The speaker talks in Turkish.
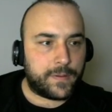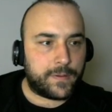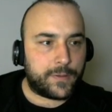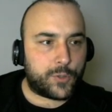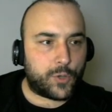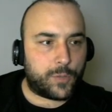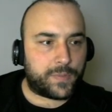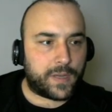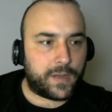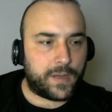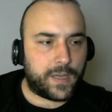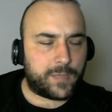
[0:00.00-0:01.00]

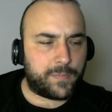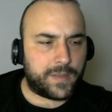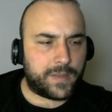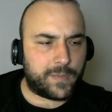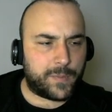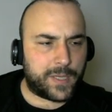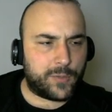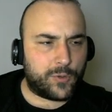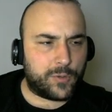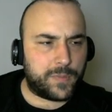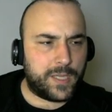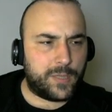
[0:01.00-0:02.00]
Shop'ta ekipmanlarıma
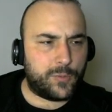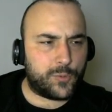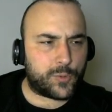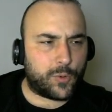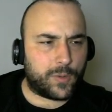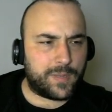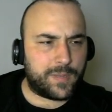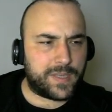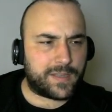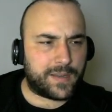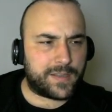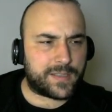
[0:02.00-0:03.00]
bakıyorum. 200 golda
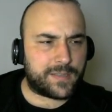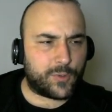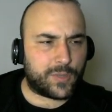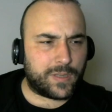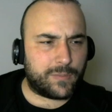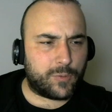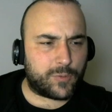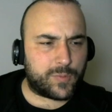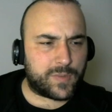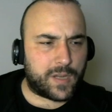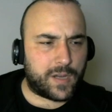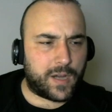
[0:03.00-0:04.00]
bir tane sword alabiliyor
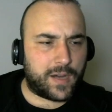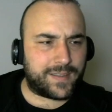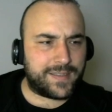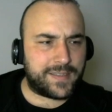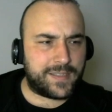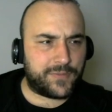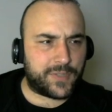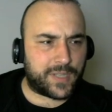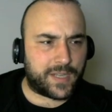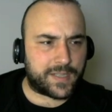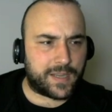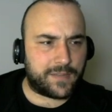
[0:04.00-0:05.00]
musunuz? Artı 0
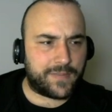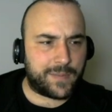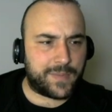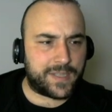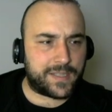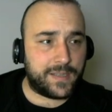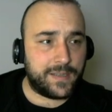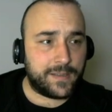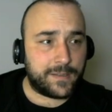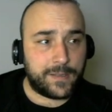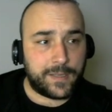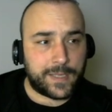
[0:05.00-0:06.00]
hasar vermesi
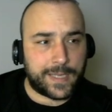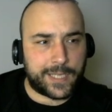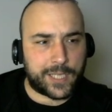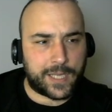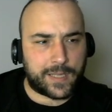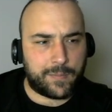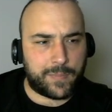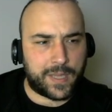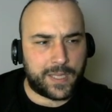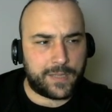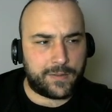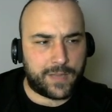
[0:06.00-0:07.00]
gerçekten
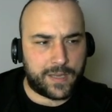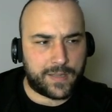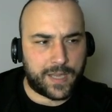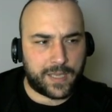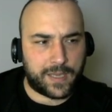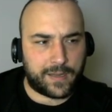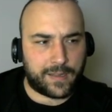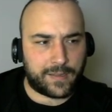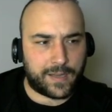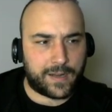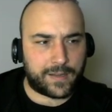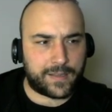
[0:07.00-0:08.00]
beni derinden yaraladı.
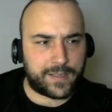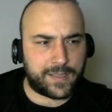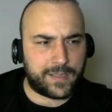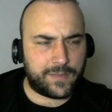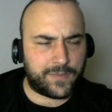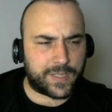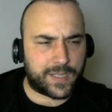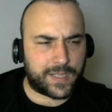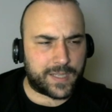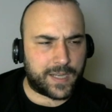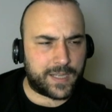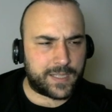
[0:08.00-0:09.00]
Artı sıfır
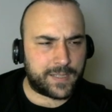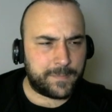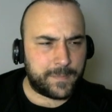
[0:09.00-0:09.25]
hasar.